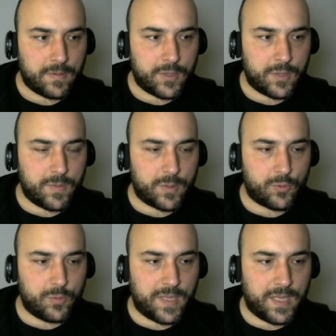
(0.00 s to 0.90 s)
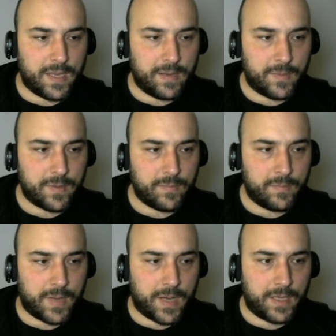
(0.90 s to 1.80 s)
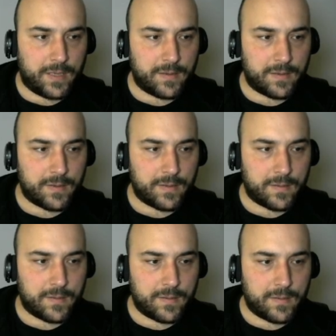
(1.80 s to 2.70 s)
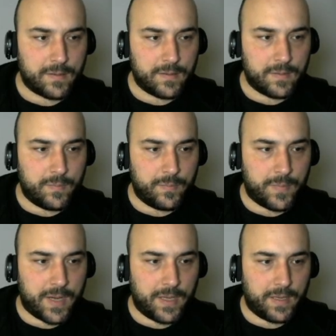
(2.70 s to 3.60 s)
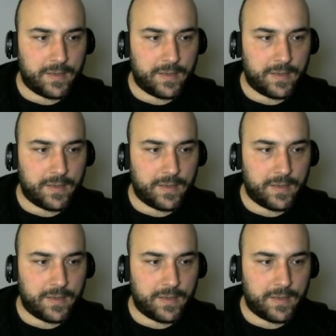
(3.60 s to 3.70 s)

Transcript: Şimdi şunu bir giyelim. Buy. Buy.